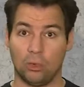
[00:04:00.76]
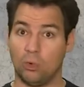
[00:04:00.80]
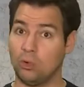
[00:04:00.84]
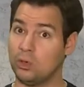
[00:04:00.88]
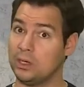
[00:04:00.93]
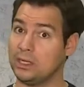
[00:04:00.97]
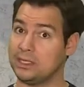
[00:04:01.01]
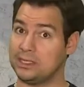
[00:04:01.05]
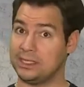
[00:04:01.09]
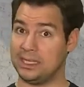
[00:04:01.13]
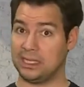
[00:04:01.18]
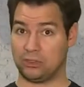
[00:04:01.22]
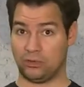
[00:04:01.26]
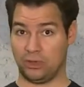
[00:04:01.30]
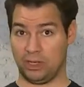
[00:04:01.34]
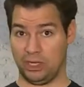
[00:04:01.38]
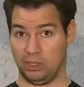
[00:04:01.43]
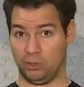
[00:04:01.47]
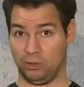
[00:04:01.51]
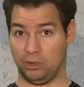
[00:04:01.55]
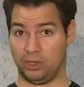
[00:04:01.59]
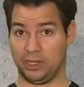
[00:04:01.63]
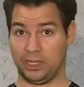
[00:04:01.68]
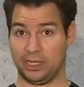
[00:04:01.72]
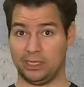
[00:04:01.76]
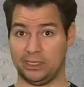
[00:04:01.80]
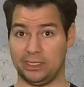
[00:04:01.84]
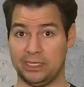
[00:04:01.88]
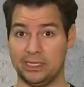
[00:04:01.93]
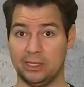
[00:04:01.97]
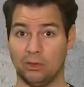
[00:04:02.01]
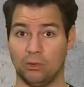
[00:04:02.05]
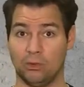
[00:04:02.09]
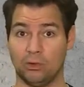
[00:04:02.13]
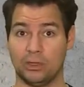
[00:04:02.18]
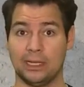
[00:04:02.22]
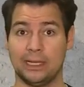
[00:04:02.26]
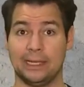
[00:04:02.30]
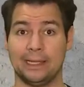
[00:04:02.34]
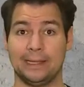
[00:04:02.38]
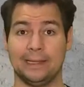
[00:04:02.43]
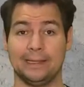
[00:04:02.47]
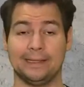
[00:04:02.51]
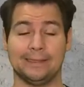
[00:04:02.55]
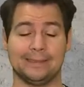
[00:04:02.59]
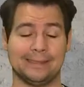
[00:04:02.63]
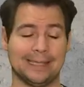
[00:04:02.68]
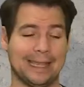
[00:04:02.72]
oder sexuelle Orientierung
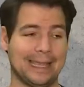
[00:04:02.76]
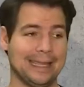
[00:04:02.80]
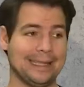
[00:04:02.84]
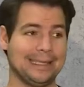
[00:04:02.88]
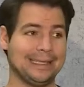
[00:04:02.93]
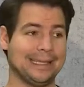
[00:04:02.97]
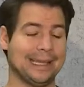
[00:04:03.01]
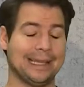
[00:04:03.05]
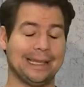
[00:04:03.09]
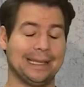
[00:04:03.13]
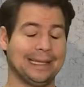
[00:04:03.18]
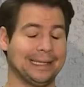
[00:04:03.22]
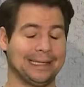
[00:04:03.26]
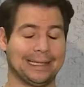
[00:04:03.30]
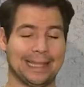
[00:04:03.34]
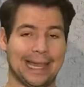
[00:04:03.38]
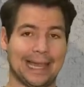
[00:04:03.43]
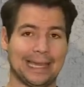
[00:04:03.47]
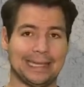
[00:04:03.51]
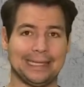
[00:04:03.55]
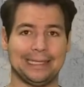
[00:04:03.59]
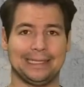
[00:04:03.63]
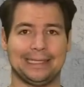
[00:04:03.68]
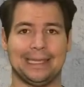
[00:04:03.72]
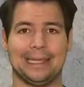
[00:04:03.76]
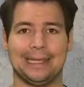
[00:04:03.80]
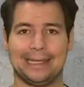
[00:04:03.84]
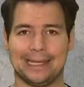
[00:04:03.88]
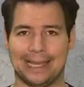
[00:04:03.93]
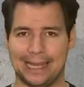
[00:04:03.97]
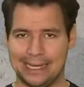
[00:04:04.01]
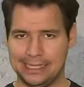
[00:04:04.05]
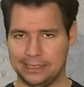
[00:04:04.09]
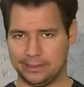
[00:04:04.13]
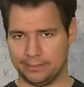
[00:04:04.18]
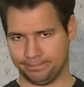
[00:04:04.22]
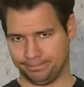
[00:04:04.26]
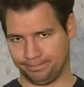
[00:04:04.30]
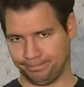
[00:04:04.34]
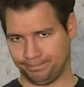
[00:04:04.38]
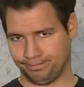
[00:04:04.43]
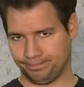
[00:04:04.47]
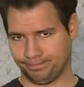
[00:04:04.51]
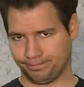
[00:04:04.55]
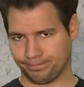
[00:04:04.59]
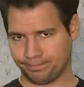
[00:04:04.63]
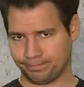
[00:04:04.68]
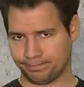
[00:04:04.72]
seien ja gar nicht enthalten.
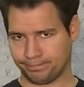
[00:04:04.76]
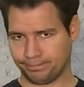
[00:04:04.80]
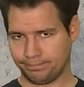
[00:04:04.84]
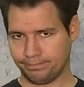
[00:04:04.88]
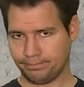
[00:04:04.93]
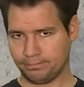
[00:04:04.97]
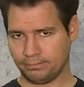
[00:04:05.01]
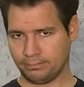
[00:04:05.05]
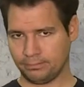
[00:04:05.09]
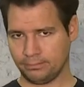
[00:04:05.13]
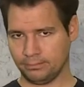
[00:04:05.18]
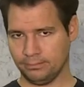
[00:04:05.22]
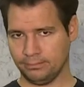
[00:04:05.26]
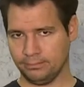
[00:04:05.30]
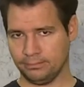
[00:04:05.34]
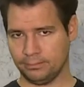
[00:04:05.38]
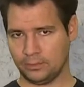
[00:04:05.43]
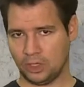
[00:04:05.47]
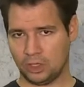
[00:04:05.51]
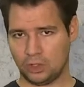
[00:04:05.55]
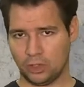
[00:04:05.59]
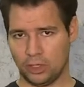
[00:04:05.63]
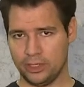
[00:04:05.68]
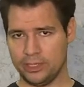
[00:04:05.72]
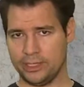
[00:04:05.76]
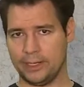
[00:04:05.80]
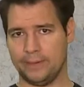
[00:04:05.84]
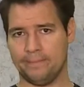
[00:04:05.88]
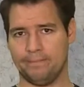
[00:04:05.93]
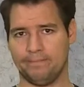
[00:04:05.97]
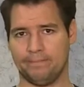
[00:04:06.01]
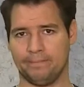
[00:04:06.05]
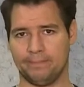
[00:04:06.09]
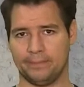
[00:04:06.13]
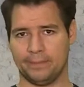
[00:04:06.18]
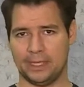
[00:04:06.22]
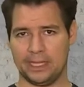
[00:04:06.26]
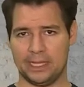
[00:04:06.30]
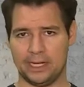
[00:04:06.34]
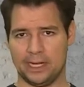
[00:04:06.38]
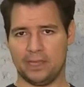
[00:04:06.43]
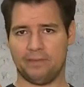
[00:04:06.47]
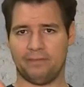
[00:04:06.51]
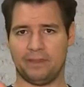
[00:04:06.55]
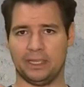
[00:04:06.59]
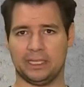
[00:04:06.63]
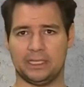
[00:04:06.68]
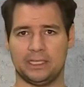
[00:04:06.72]
Teuer,
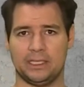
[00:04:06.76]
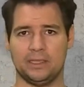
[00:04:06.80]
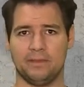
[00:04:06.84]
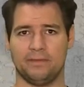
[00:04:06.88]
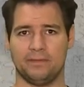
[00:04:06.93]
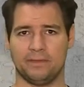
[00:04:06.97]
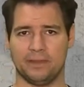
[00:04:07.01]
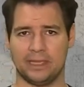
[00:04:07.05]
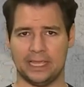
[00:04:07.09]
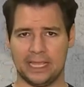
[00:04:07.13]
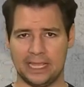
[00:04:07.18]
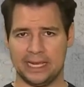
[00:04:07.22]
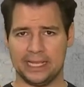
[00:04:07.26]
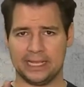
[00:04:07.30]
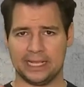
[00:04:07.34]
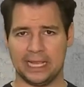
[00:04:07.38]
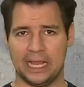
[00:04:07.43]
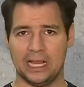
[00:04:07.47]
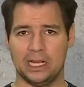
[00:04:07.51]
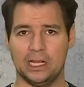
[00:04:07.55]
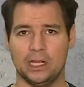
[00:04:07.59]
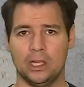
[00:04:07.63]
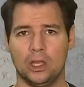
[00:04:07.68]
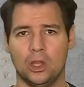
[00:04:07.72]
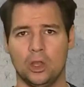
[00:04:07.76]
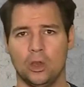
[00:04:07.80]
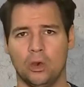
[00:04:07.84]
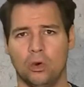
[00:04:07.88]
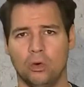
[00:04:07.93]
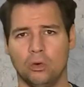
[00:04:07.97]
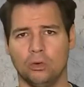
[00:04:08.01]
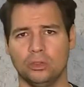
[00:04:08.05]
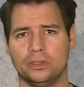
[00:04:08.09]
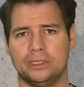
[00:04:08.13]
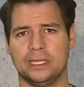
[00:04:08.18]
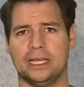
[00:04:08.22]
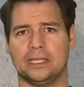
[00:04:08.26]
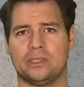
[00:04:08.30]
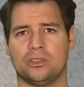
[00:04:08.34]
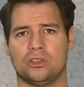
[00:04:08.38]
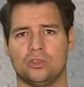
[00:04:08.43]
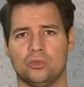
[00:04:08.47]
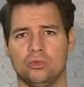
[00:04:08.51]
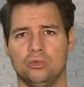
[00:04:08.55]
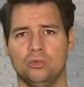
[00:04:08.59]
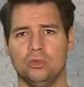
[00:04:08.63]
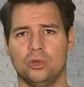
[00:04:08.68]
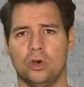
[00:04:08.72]
ineffektiv, illegal und
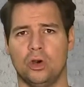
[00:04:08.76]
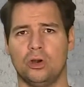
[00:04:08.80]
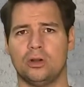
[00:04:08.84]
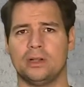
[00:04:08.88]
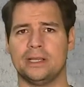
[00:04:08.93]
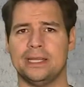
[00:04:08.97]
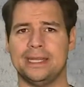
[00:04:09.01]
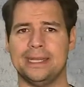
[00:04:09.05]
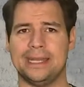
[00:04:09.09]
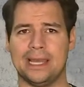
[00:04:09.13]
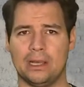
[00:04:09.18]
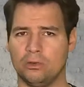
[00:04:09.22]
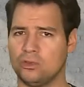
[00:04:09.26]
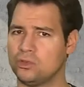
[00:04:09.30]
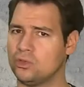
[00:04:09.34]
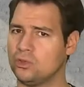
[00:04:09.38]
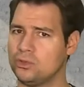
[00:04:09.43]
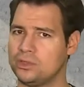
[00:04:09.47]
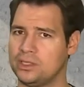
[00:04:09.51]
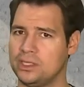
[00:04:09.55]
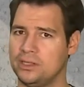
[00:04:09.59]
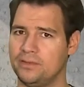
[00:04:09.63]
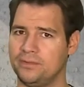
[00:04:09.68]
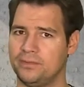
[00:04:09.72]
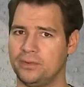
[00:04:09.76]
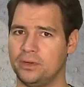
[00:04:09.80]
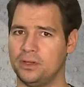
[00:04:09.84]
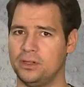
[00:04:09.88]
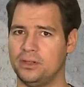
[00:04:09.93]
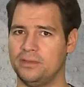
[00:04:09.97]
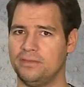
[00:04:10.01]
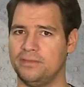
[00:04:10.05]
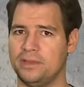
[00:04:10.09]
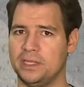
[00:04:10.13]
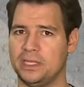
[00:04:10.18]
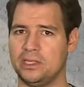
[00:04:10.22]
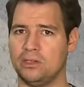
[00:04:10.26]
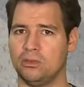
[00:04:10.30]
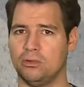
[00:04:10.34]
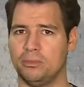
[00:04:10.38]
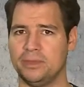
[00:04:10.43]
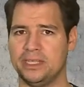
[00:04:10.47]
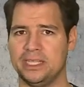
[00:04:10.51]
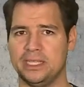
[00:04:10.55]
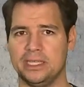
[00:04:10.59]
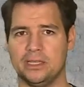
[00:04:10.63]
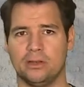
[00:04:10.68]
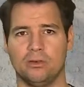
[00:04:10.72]
dazu noch genauso sinnvoll wie die
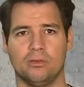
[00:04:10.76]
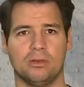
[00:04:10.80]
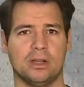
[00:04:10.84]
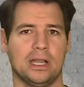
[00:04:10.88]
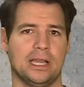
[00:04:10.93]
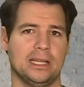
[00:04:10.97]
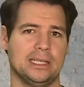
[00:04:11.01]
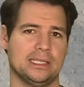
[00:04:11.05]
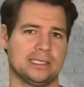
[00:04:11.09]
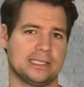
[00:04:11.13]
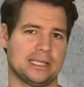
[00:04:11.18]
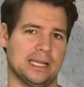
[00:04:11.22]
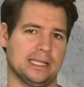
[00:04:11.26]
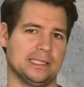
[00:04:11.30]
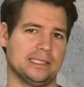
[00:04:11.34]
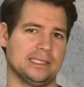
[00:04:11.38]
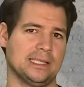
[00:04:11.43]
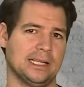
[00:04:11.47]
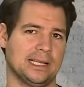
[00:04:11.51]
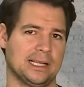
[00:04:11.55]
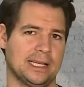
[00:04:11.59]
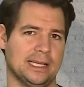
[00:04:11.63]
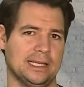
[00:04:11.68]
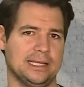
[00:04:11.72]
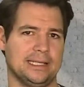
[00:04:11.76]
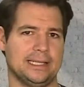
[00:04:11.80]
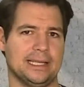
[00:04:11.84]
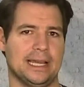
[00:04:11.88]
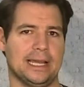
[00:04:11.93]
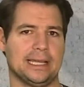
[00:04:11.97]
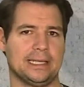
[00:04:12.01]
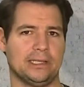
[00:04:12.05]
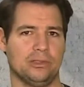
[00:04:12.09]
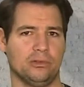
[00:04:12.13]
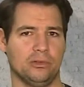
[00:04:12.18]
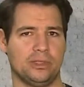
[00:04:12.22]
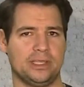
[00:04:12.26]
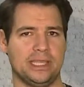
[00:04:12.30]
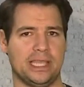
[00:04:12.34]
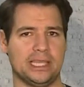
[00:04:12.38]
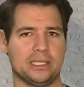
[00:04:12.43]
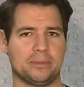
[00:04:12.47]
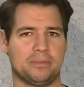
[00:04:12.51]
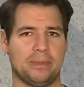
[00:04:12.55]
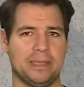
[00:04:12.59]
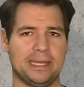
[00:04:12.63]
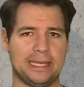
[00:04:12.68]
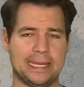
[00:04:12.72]
Nominierung eines Kanzlerkandidaten durch die
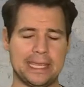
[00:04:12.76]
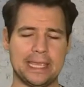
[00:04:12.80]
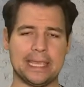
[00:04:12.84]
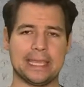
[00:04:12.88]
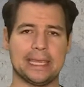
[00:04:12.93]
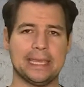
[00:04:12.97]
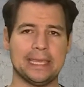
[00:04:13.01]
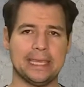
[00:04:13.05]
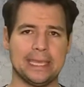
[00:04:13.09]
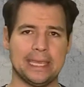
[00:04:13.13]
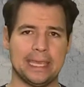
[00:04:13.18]
SPD.